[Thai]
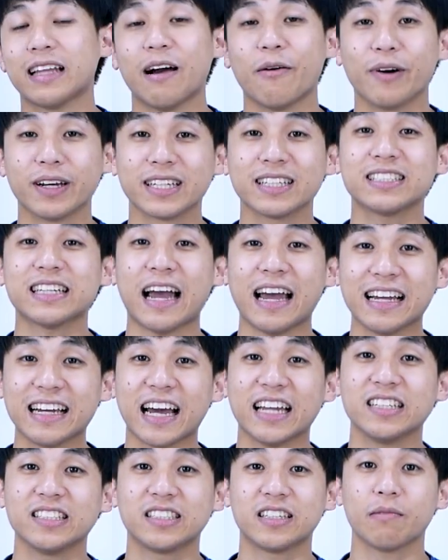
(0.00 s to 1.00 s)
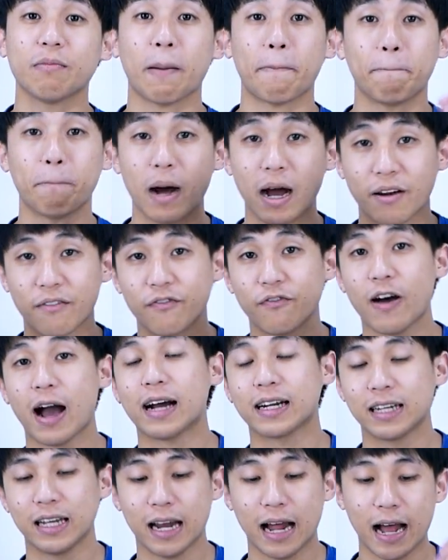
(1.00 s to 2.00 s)
แต่ว่าถ้าใช้งานจริงๆแบบเปิดฟั
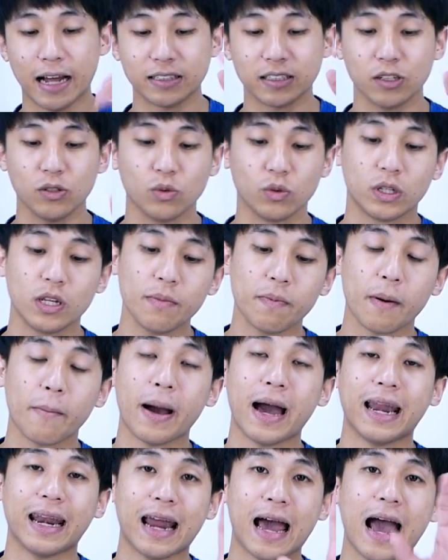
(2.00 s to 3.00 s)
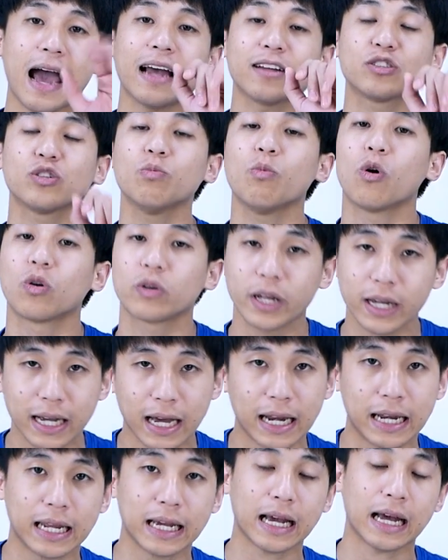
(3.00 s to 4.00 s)
งเนี่ยนะฮะจะอยู่ที่ประมาณ5ชั่วโมงด้วย
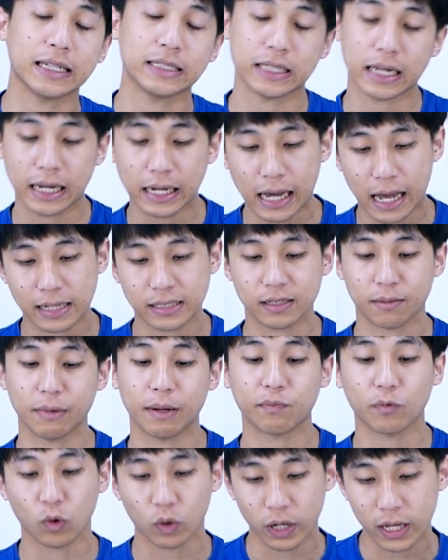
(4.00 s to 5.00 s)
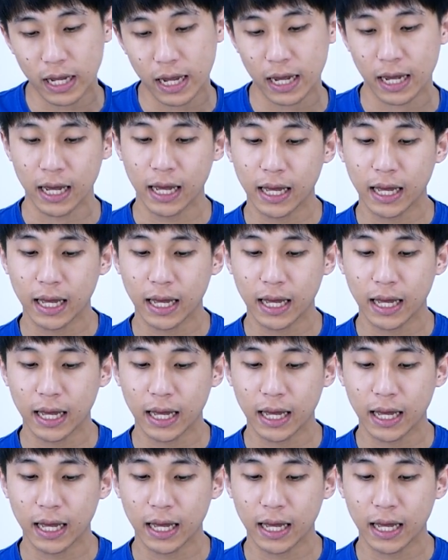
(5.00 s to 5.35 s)
กันในการใช้งานสำหรับตรงนี้